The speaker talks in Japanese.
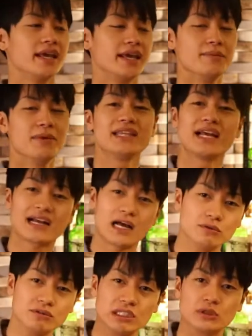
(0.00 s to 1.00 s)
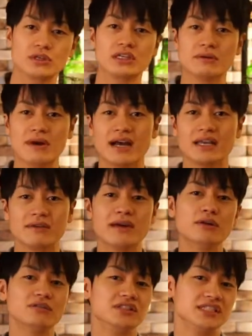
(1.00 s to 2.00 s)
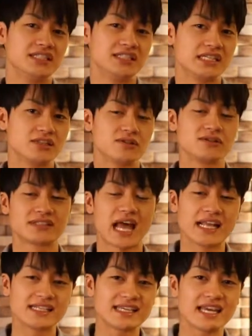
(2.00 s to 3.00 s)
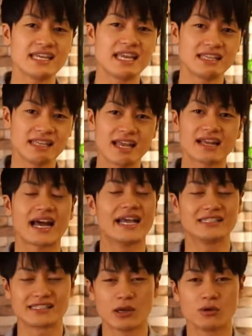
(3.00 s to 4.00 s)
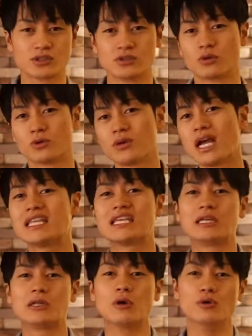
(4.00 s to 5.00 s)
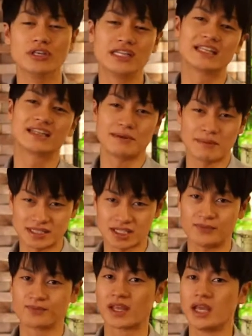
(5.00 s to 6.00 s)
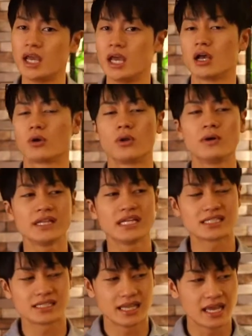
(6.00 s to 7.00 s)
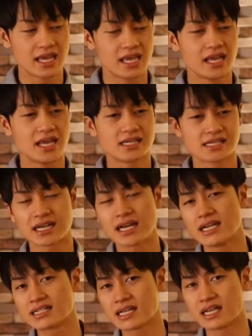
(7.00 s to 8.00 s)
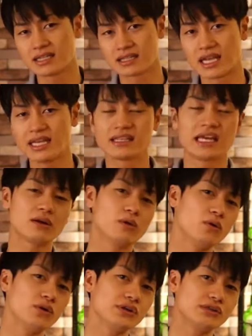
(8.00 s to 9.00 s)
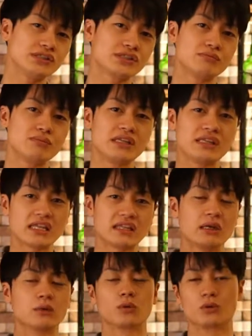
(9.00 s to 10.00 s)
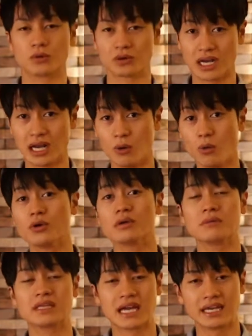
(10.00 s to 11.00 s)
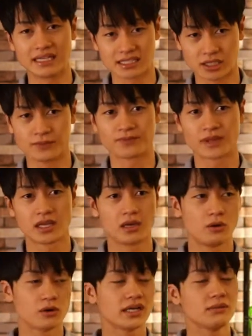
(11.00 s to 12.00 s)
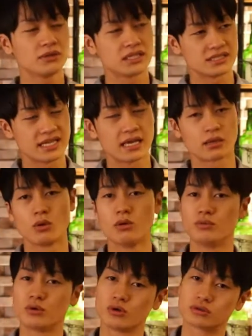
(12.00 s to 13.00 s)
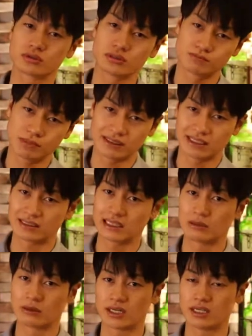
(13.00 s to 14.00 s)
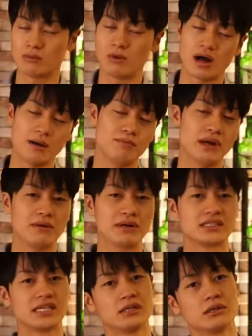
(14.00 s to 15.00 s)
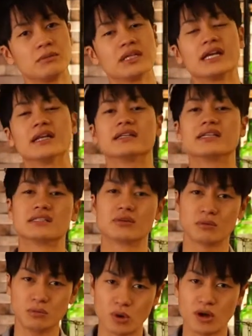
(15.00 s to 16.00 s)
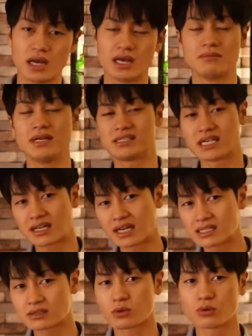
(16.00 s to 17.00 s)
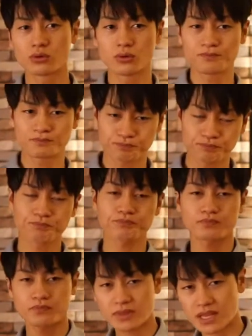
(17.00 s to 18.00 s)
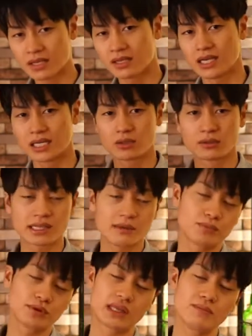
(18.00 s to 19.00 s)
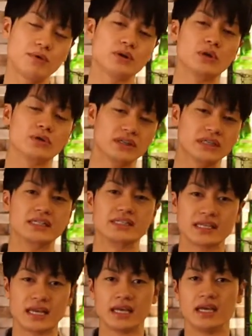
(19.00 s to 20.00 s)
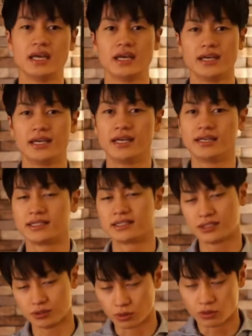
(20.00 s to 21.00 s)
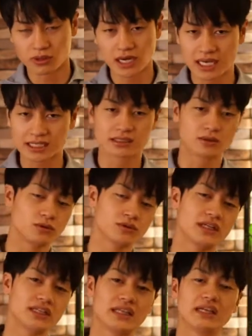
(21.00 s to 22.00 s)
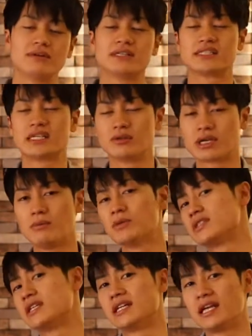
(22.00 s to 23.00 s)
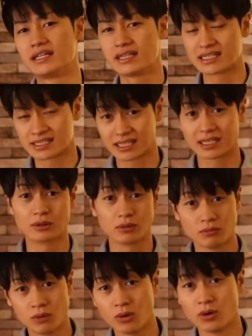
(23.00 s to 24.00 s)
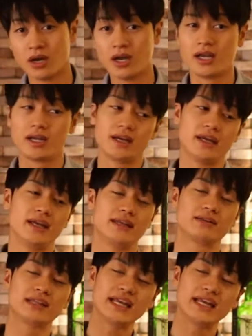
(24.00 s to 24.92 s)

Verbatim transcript: えまた買うって時にはいわゆる実質3000円で買い付けをすることができるようになってますこれはですね、えー、酒屋さん大体こういう仕組みになっているところが多いみたいです他にもですね業務用スーパーだったりとかでも販売はしているみたいなんですけども、まあ、若干そこのあの店舗店舗によってですね、えー、手法が異なったりはしているかもしれないんですけれども、えー、